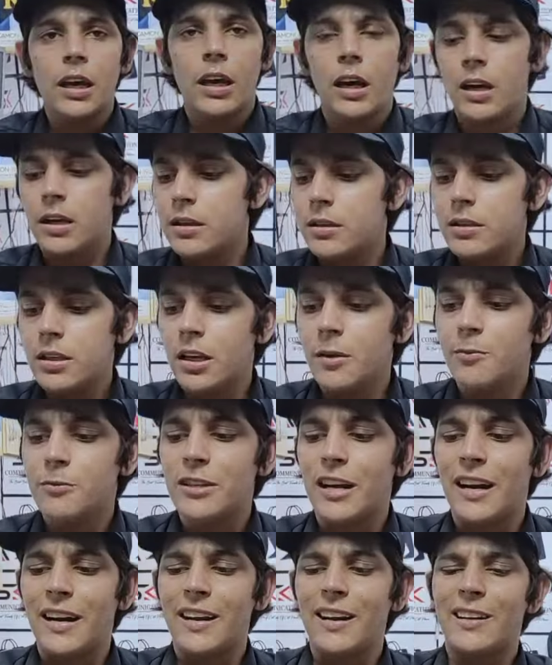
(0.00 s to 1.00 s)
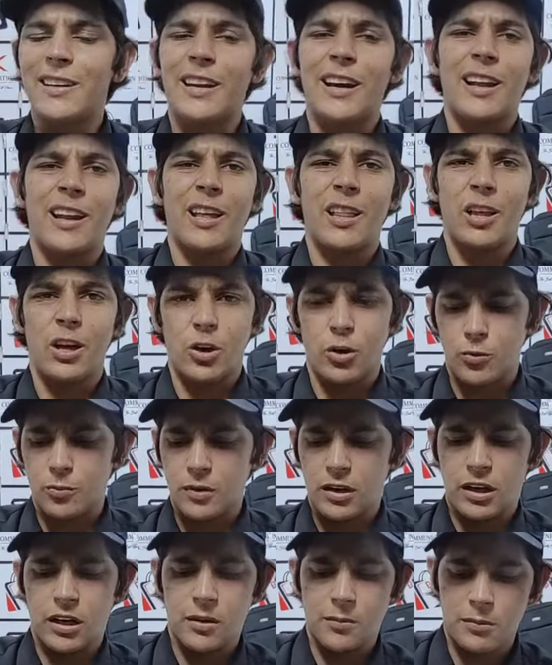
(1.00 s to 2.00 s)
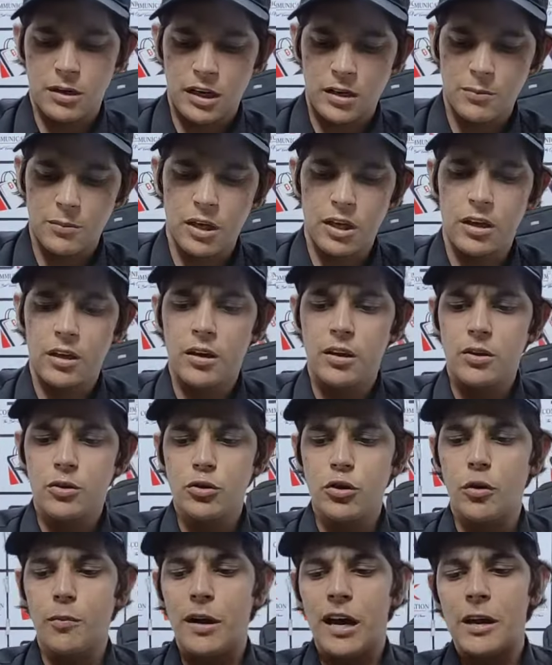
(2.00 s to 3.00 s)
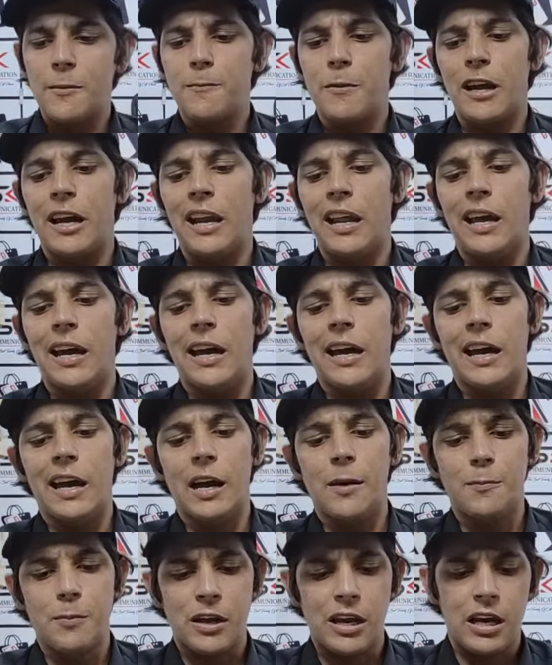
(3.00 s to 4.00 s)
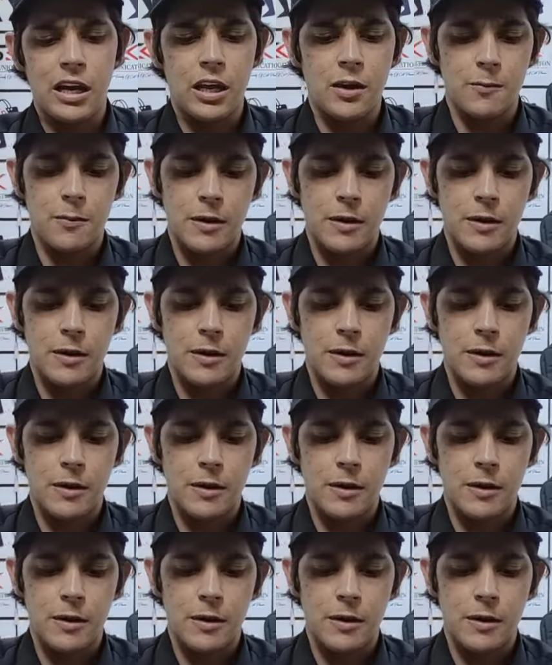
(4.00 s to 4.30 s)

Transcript: का सिर्फ साढ़े अठारह हज़ार रुपये का इमरान भाई जो भाई पहले आएगा पहले ही